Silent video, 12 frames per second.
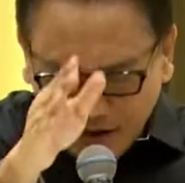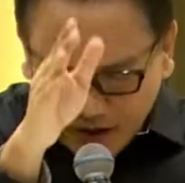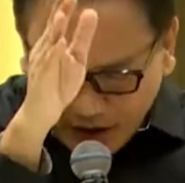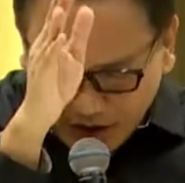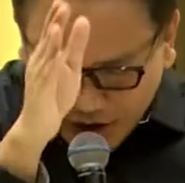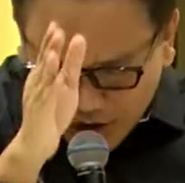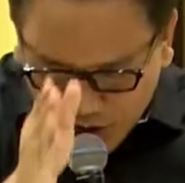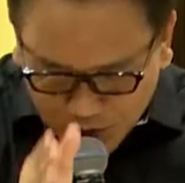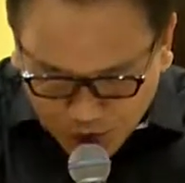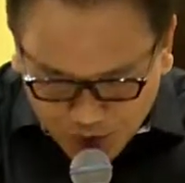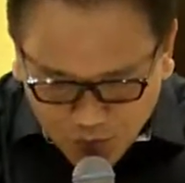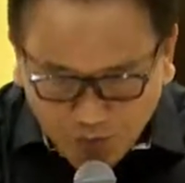Kita
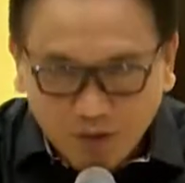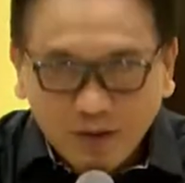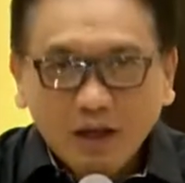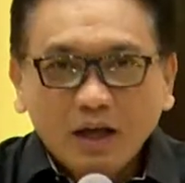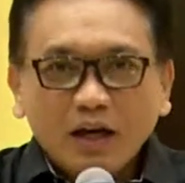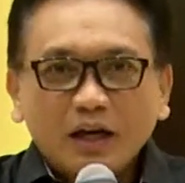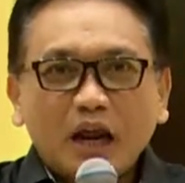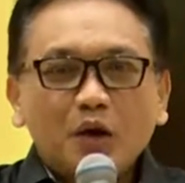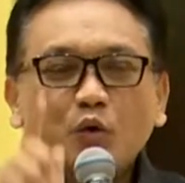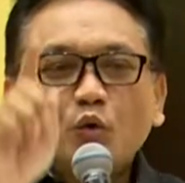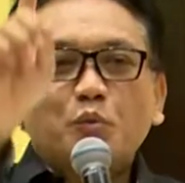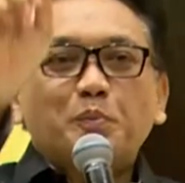sujud dan
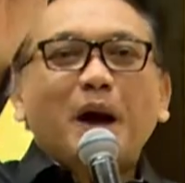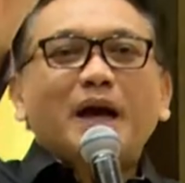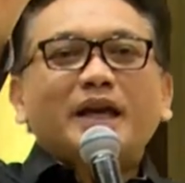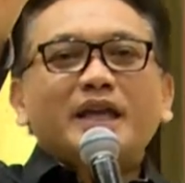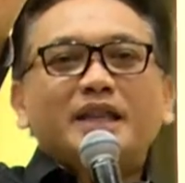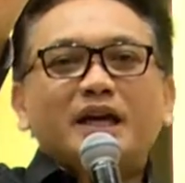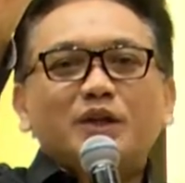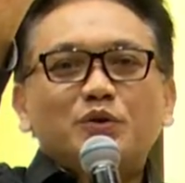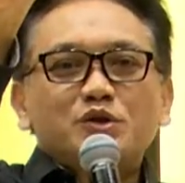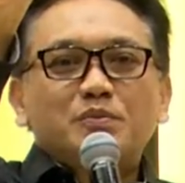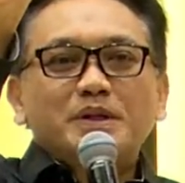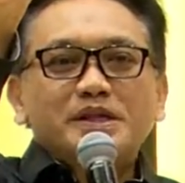upah kita
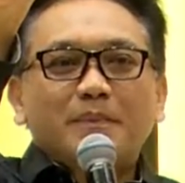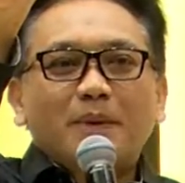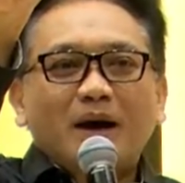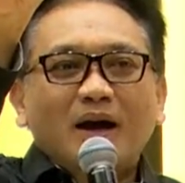itu cuma siapa?